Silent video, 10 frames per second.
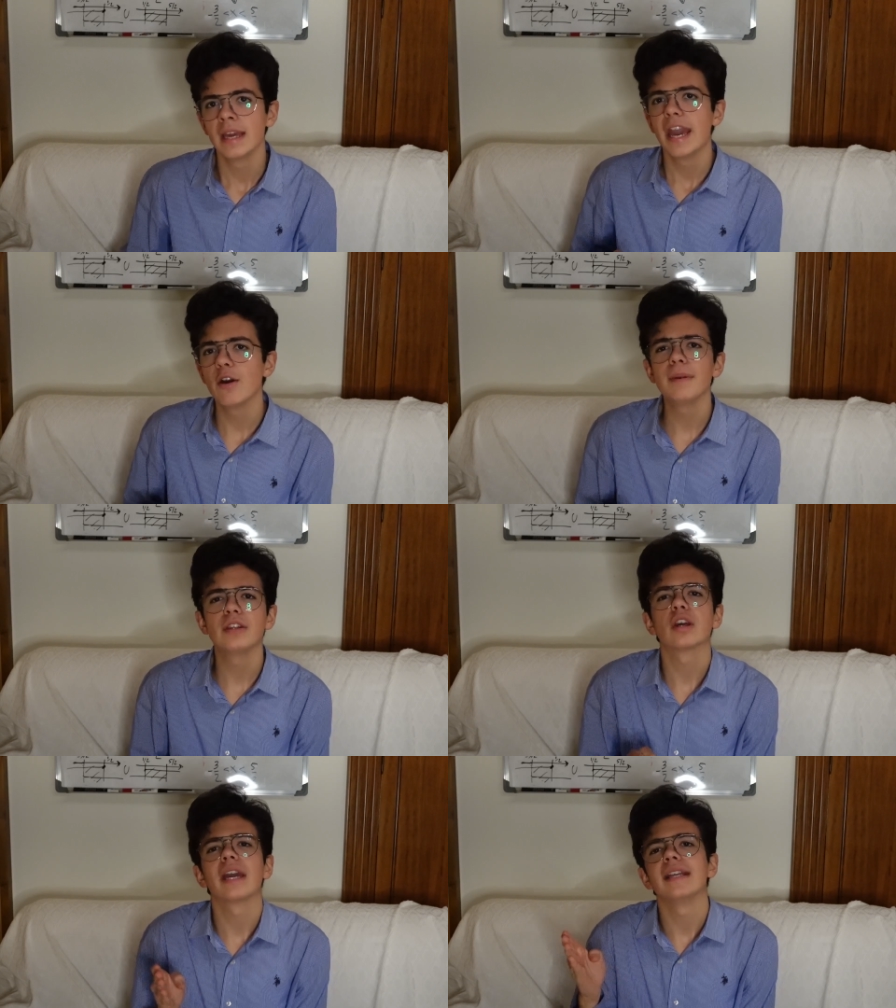È un
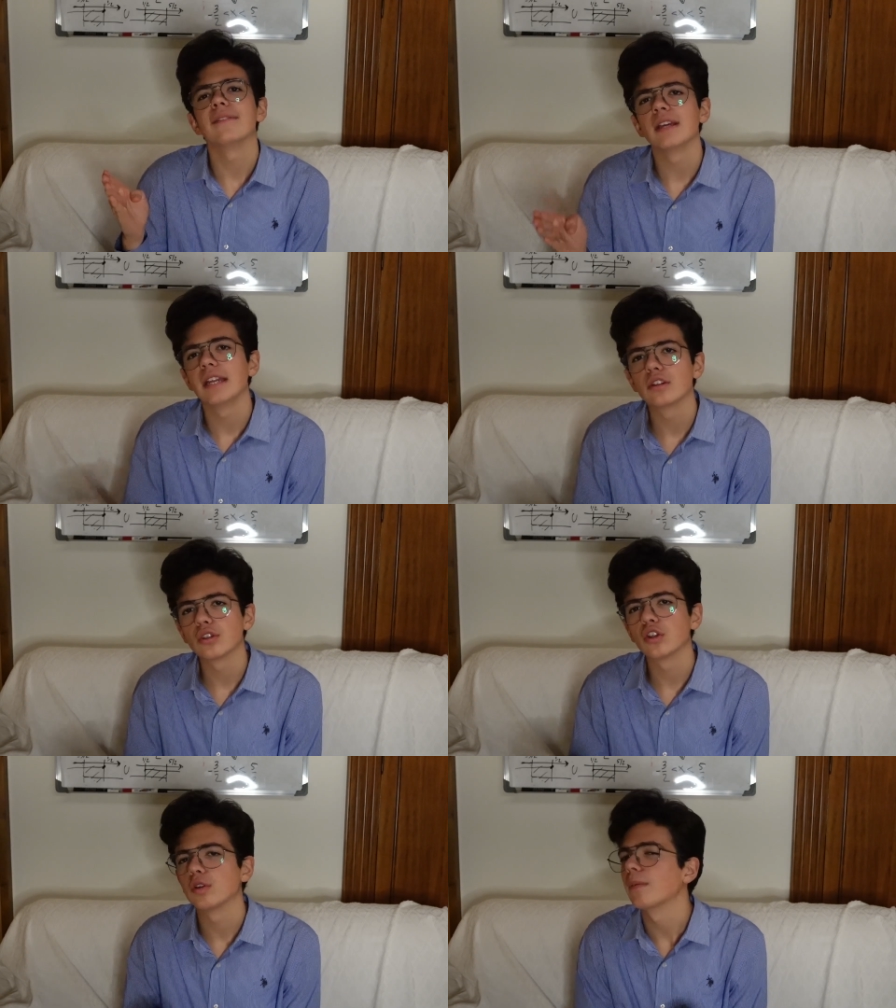mito che viene
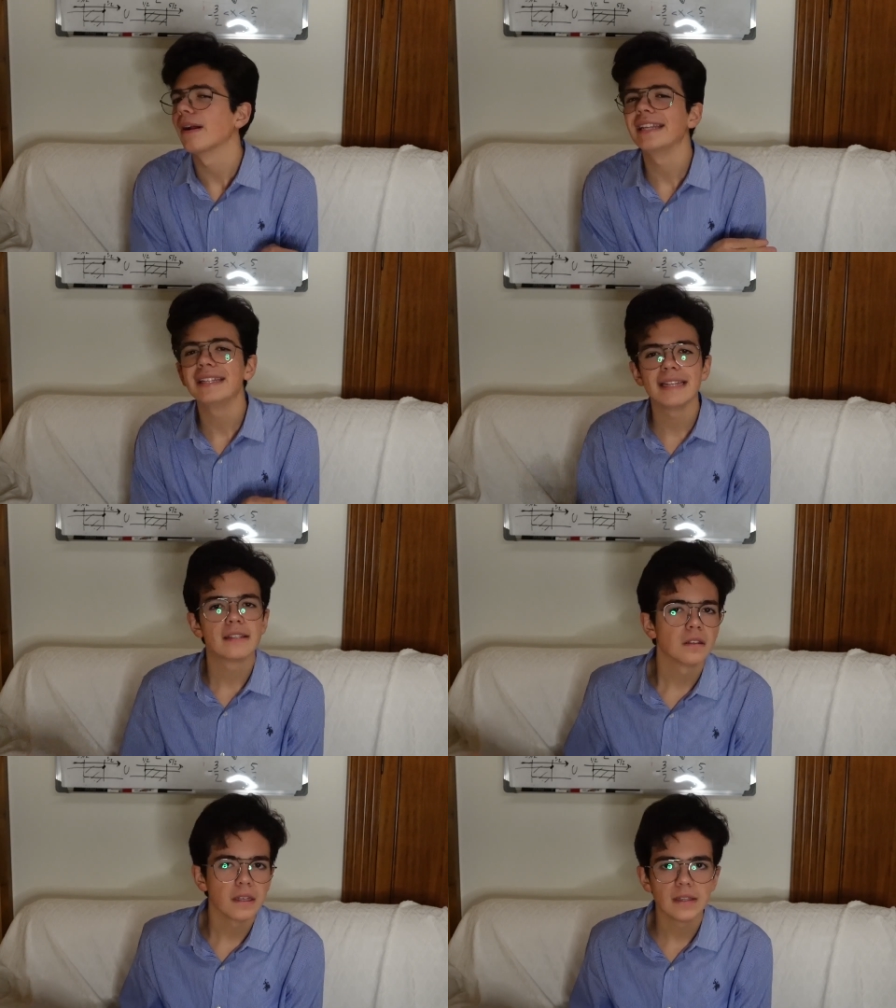introdotto proprio
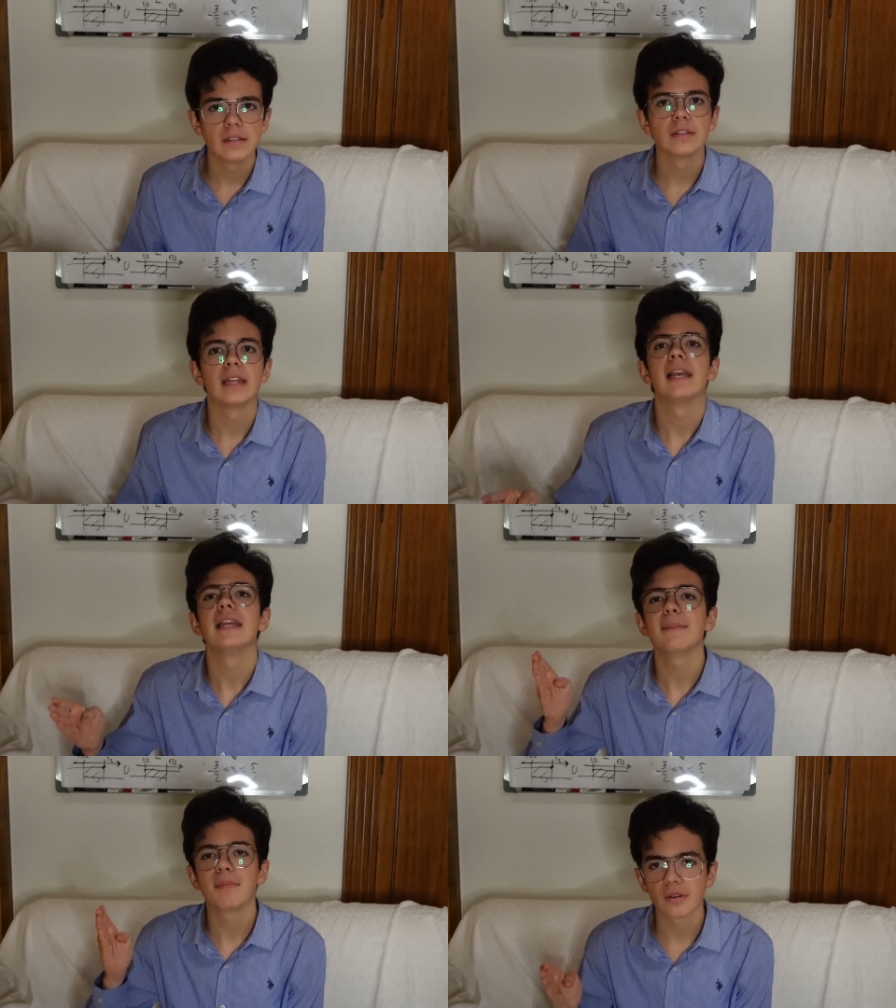all'inizio inizio del
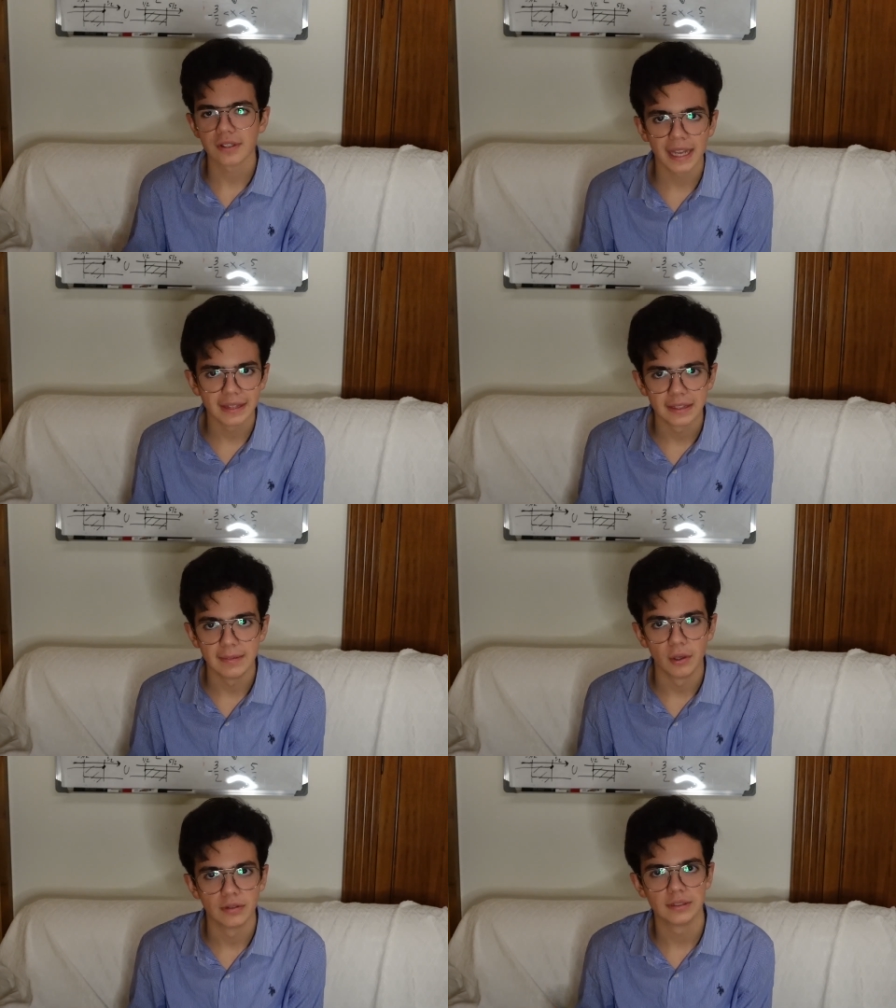libro
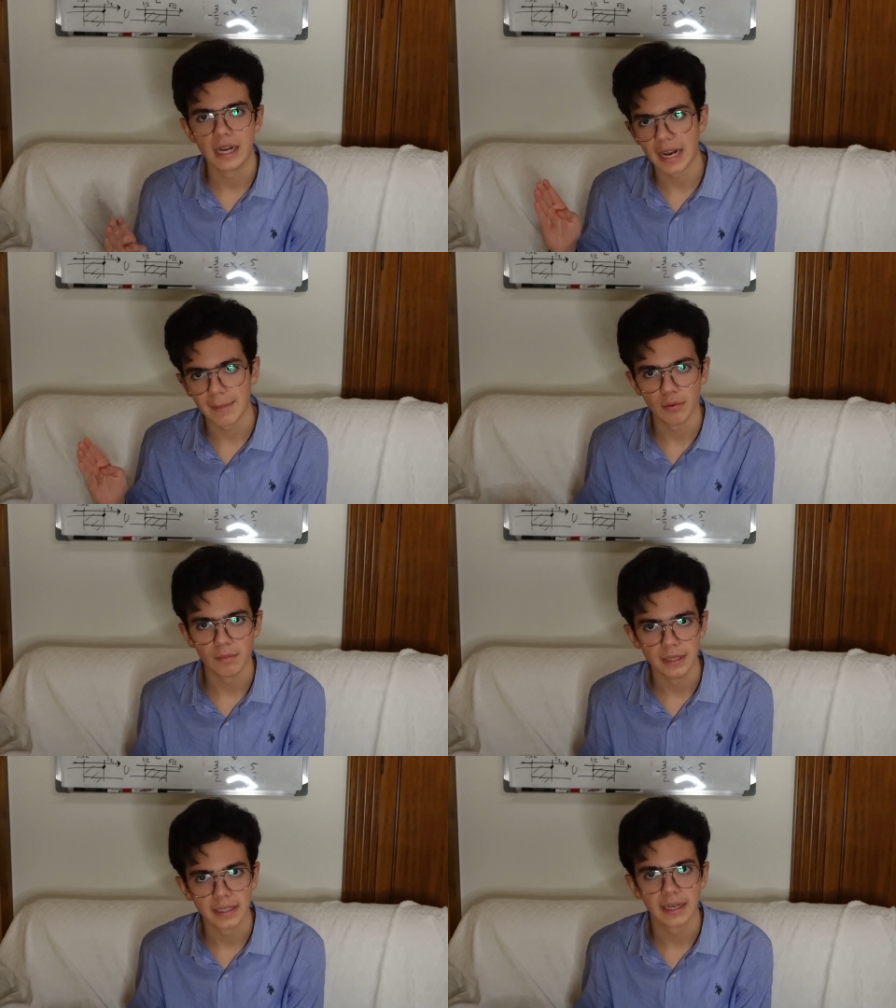settimo della
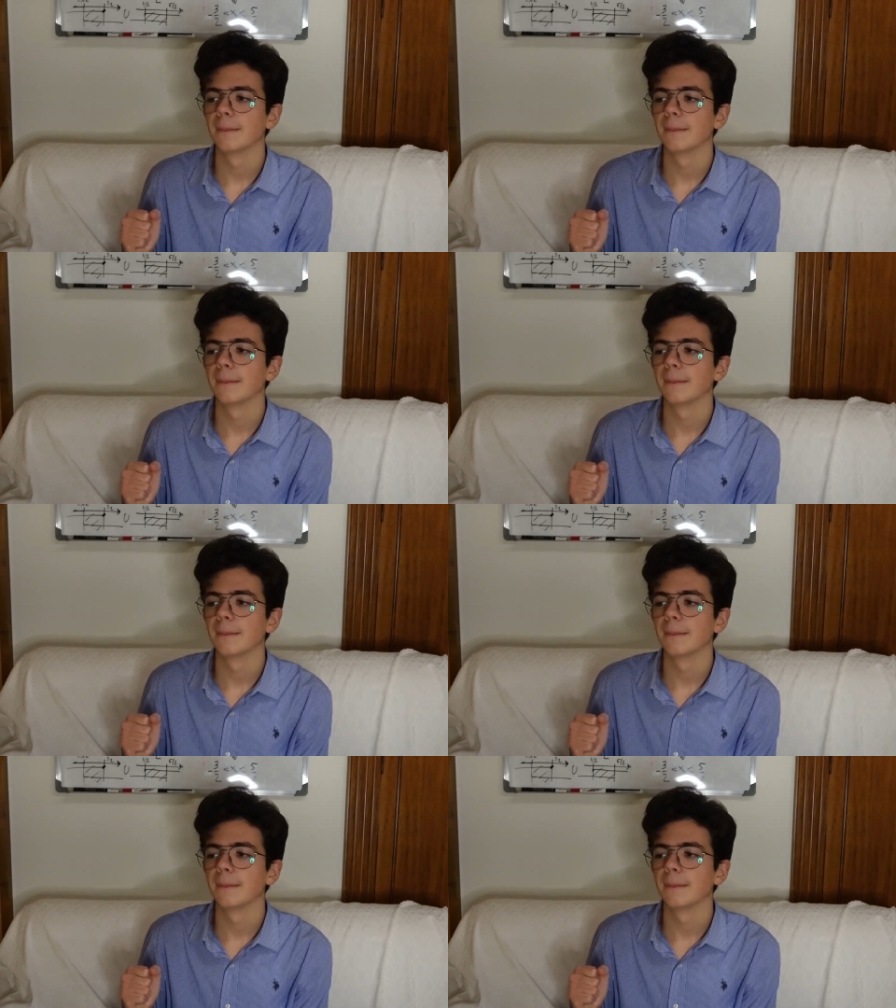Repubblica